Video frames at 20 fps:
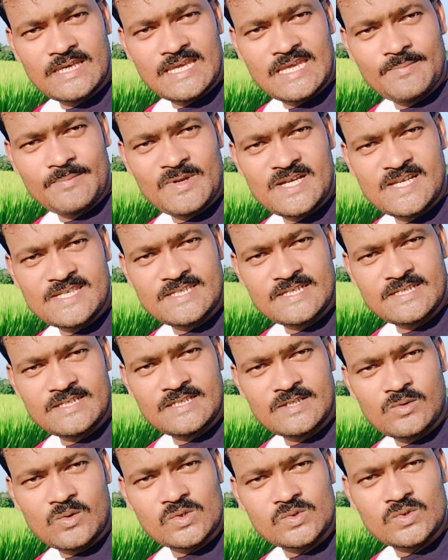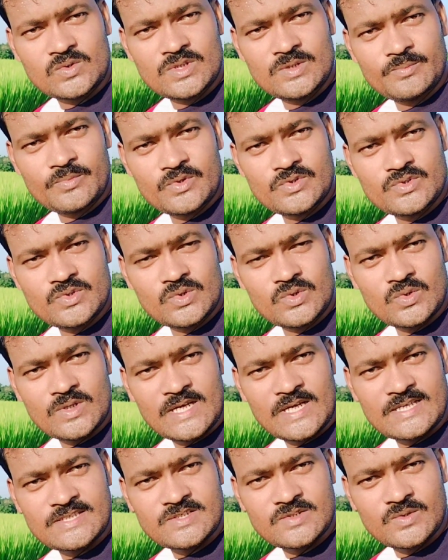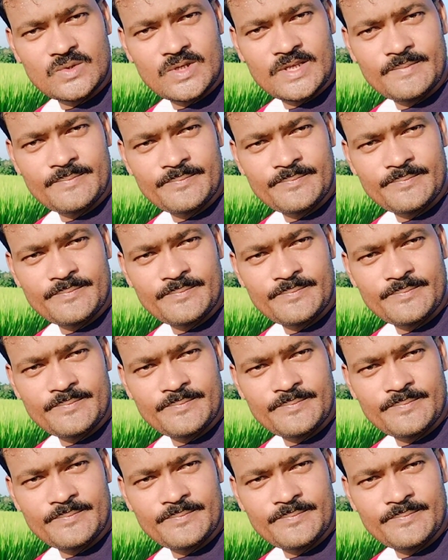এই মেডিসিনটি কতদিন পর্যন্ত কাজ করে